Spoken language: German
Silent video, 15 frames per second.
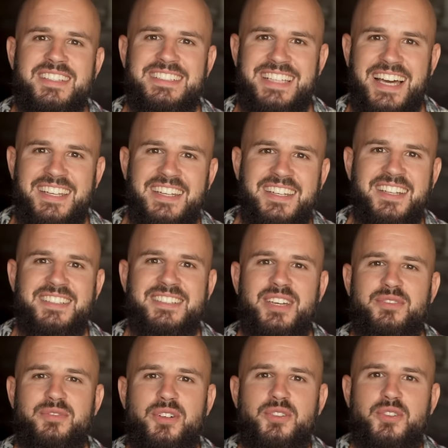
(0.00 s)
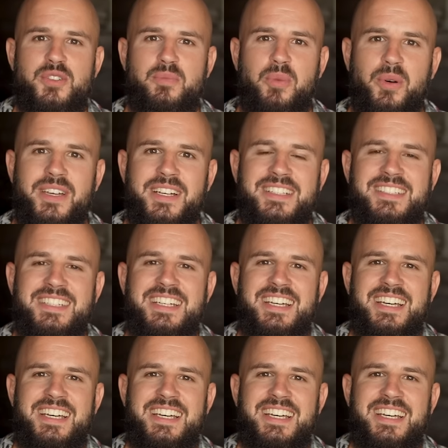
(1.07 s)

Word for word: in Kanada, die ein Forschungsprojekt